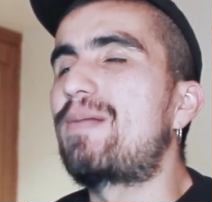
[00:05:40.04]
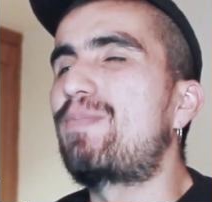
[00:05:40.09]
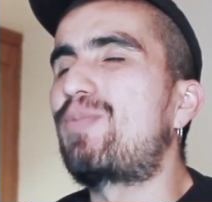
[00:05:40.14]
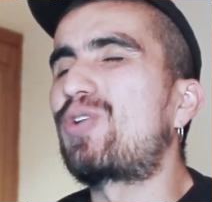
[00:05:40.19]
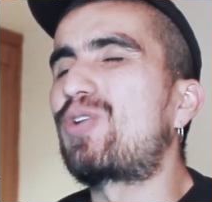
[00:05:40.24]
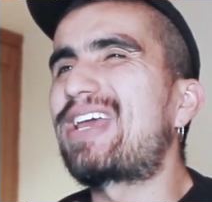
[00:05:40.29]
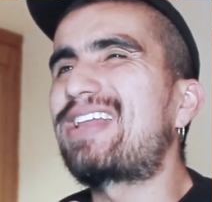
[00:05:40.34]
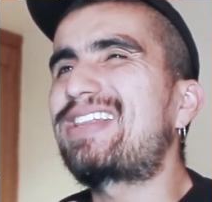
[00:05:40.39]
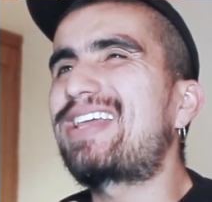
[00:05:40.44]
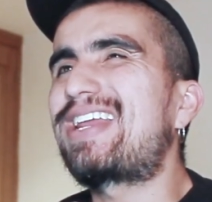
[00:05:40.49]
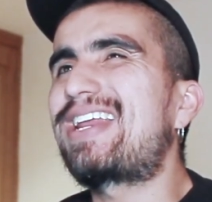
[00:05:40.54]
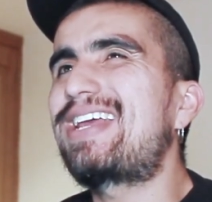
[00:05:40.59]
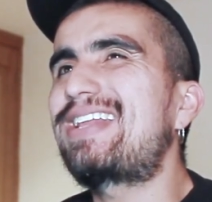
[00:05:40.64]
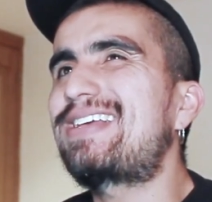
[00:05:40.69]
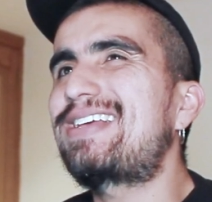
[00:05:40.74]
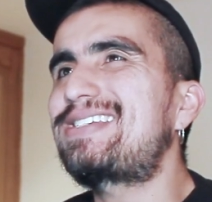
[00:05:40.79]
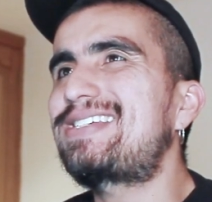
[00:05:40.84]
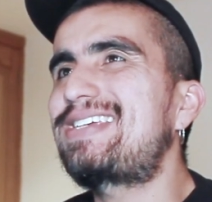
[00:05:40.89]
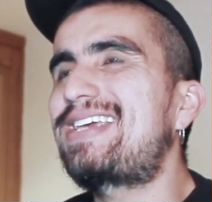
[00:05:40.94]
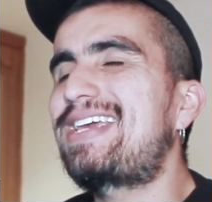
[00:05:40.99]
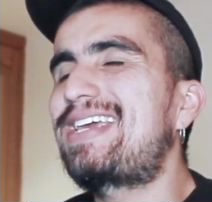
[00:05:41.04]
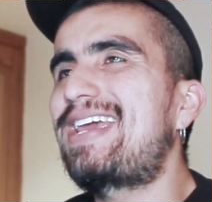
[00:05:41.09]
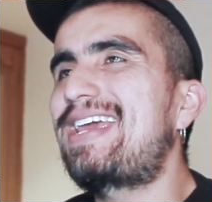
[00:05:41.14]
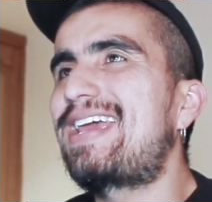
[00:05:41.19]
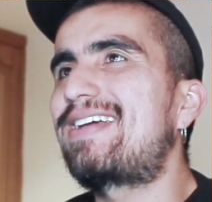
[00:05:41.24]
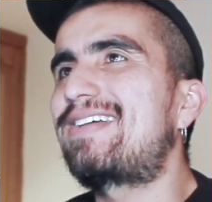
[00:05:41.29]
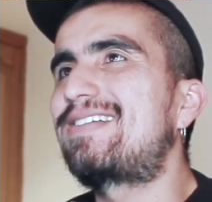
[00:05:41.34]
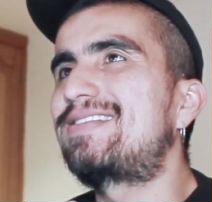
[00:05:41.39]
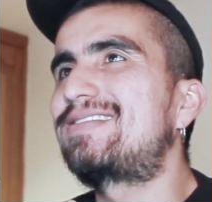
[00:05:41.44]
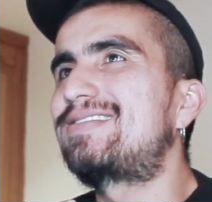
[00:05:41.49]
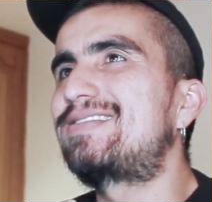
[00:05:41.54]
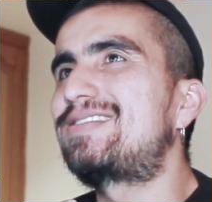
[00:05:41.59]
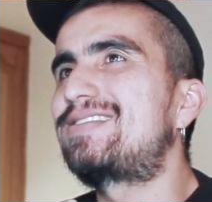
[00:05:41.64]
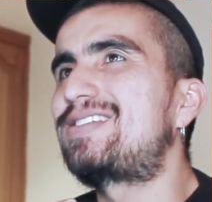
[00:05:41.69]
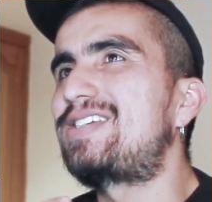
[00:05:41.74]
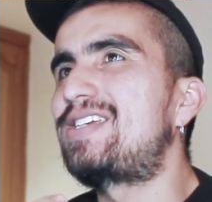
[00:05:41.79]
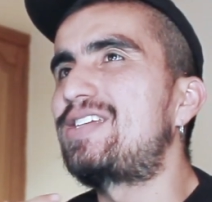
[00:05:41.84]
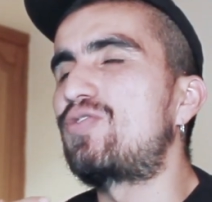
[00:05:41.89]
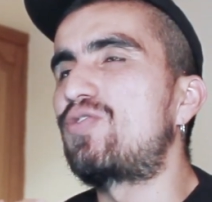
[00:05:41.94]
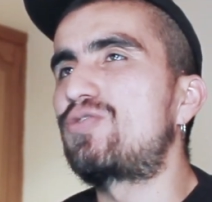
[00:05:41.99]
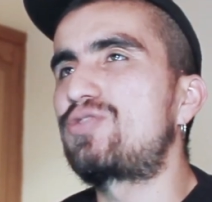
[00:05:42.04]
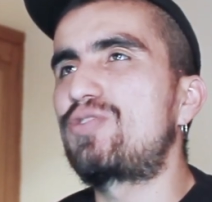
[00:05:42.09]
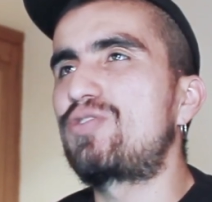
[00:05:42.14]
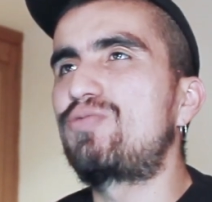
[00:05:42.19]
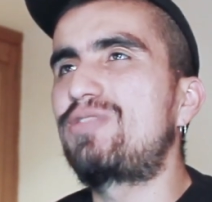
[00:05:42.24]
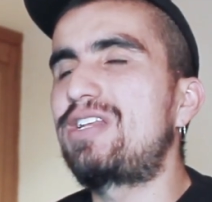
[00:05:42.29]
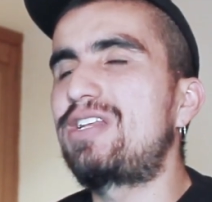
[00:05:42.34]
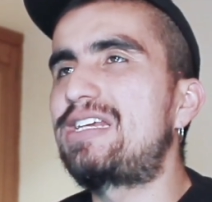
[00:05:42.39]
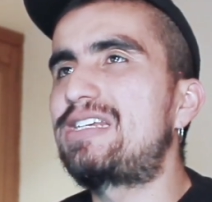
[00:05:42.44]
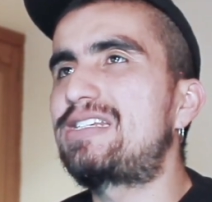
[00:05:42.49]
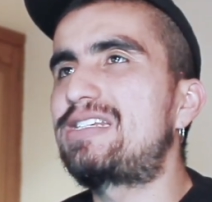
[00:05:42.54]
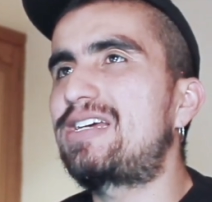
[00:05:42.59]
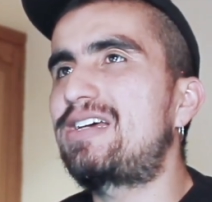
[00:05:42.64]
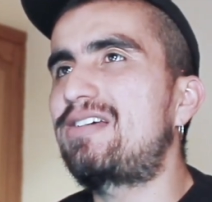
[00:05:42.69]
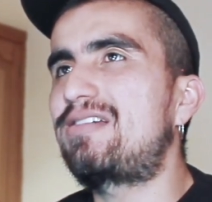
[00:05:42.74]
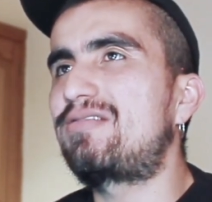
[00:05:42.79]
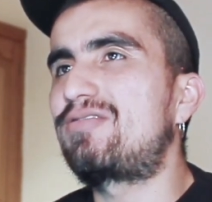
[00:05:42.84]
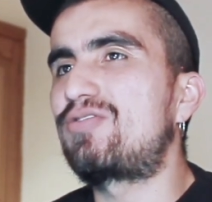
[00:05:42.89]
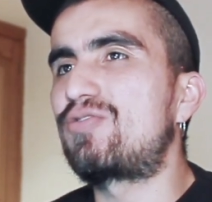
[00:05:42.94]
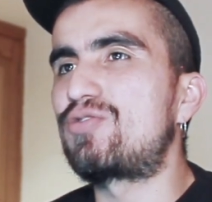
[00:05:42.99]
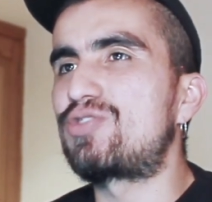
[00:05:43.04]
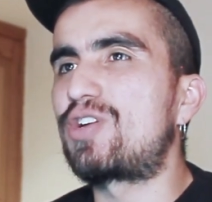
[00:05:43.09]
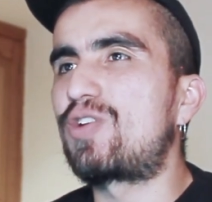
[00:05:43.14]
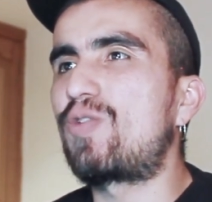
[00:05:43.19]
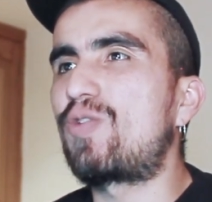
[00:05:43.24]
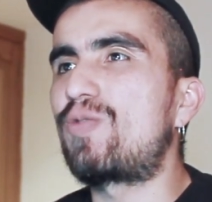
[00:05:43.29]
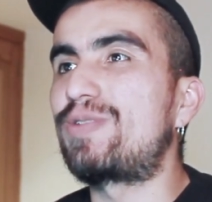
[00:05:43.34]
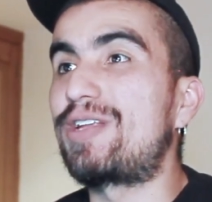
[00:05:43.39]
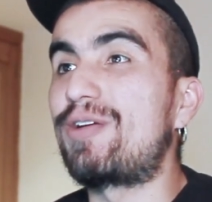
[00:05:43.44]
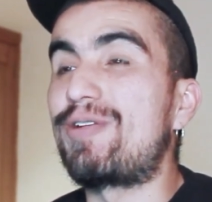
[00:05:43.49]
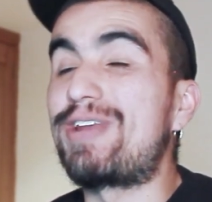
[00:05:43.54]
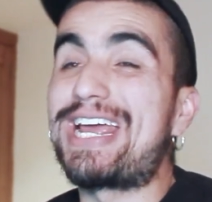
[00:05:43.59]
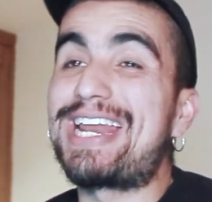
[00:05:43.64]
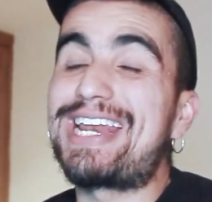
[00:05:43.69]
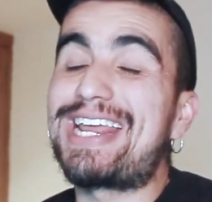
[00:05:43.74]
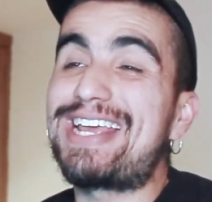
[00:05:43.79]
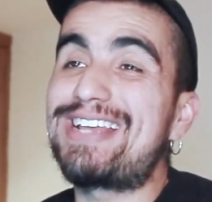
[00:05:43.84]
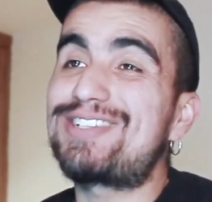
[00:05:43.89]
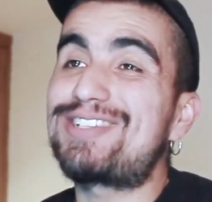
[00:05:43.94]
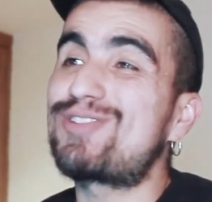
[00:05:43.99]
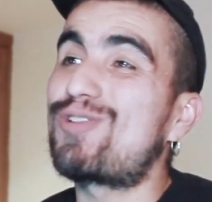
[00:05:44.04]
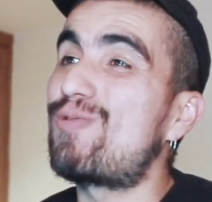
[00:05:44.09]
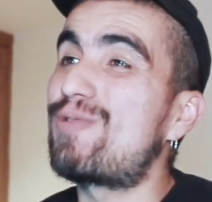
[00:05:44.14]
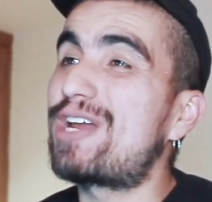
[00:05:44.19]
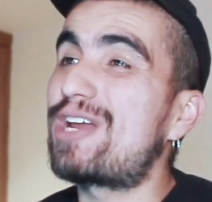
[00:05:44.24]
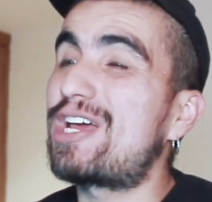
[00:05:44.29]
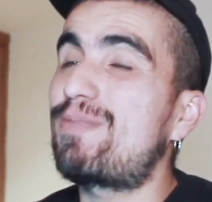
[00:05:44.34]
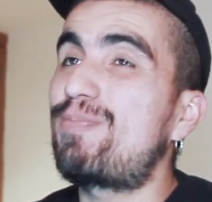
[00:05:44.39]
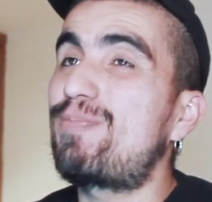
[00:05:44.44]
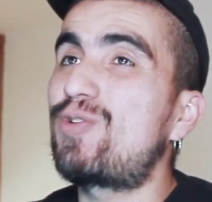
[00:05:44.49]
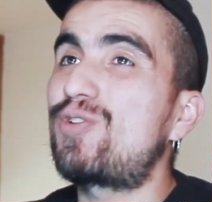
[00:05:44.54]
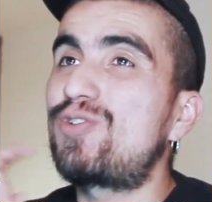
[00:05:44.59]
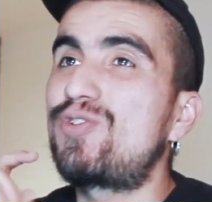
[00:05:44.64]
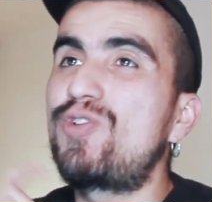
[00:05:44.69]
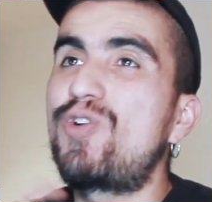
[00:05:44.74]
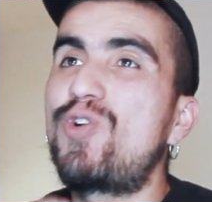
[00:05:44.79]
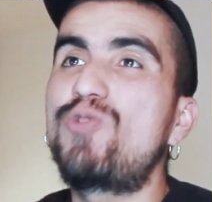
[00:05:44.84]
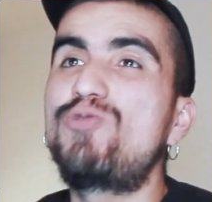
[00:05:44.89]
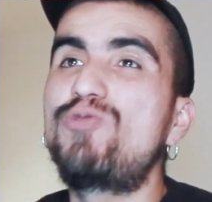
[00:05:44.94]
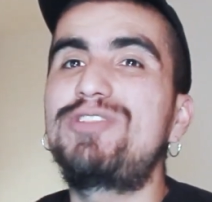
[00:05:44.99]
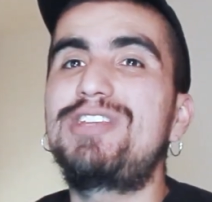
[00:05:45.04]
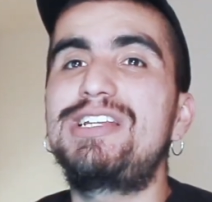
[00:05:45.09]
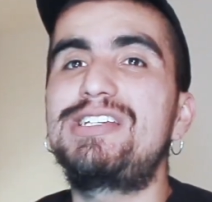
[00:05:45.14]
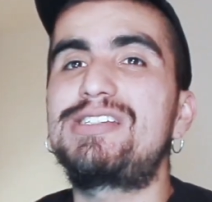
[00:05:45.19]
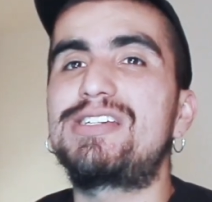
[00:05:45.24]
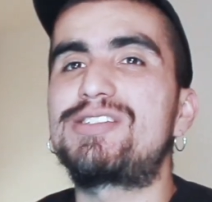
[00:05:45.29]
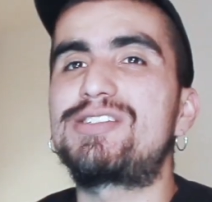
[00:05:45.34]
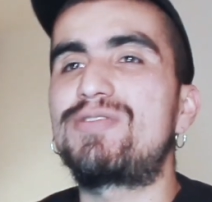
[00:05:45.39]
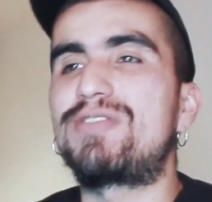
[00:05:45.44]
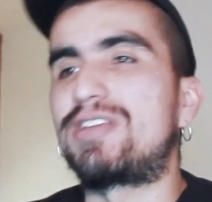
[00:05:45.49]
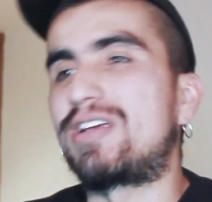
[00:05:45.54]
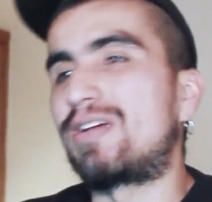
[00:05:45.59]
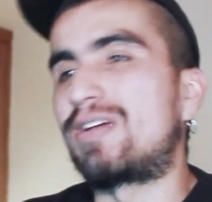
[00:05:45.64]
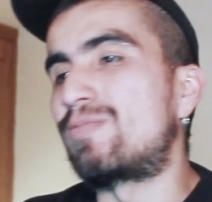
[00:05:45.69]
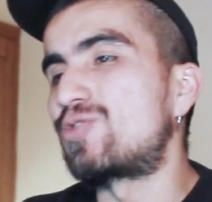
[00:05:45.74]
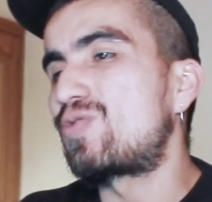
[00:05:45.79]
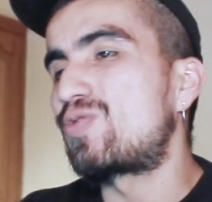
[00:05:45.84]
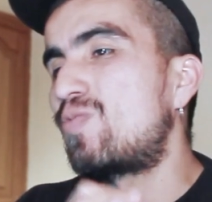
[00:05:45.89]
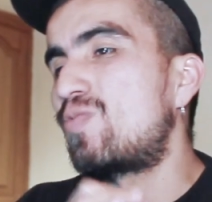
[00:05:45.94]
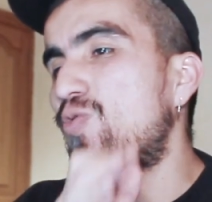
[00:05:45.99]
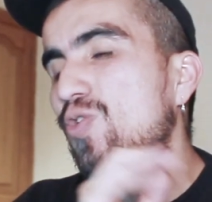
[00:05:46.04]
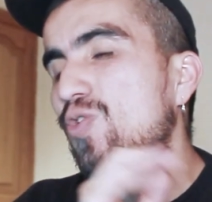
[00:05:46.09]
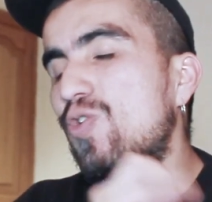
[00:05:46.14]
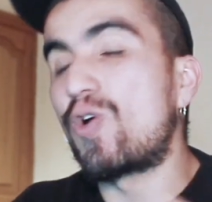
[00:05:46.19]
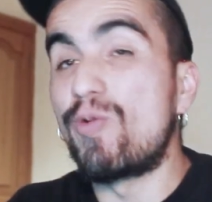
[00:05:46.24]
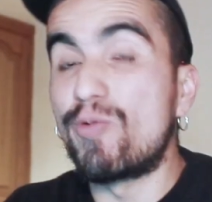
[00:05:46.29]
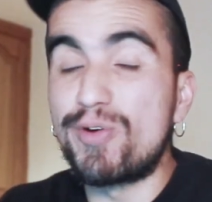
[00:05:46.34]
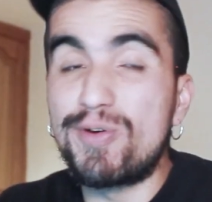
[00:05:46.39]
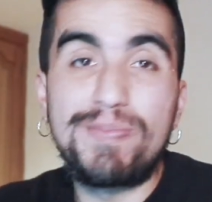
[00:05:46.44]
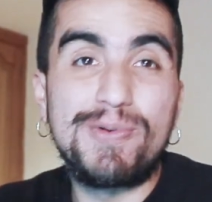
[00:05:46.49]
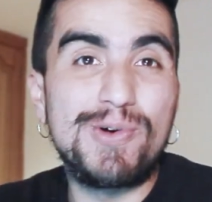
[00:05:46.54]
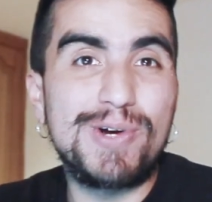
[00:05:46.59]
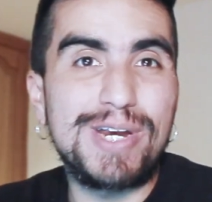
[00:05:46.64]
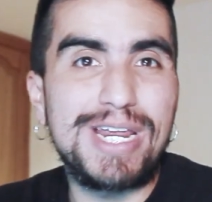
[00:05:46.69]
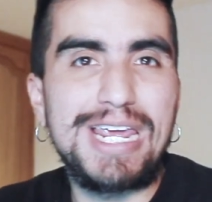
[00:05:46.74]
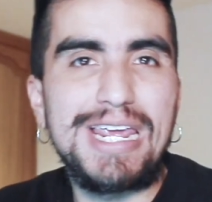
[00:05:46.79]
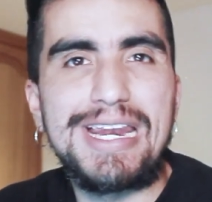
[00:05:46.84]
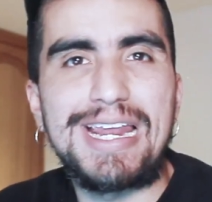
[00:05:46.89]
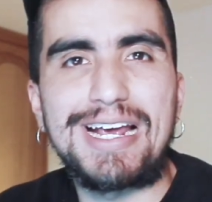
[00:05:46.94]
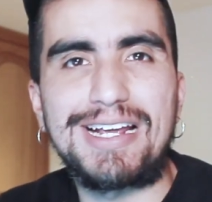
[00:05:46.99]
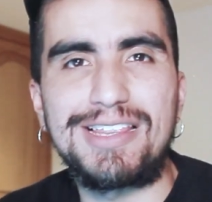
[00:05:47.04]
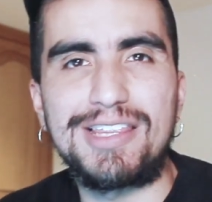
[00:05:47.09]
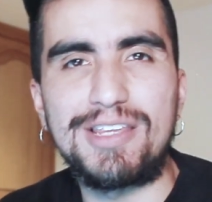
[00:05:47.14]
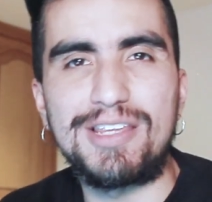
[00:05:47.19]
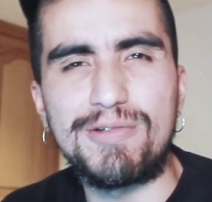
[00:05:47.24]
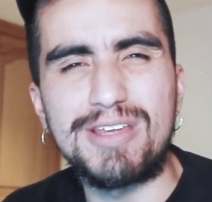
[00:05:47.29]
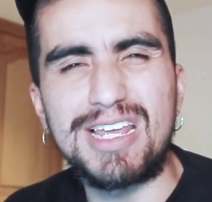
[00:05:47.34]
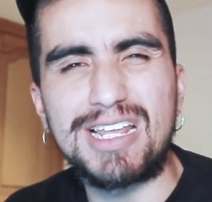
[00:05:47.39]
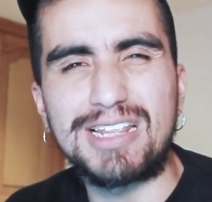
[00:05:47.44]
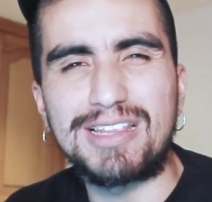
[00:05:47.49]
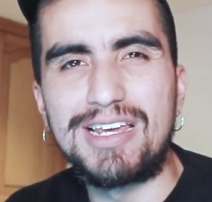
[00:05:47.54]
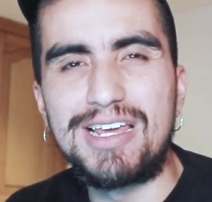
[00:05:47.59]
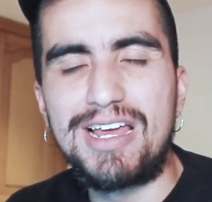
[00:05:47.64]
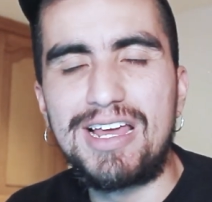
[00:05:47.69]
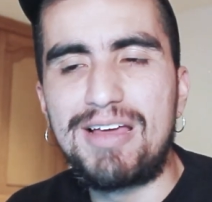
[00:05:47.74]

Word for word: porque hay tarjetas que si no se utiliza, no se deberían es cobrar por no utilización, digamos como un cobro por inactividad.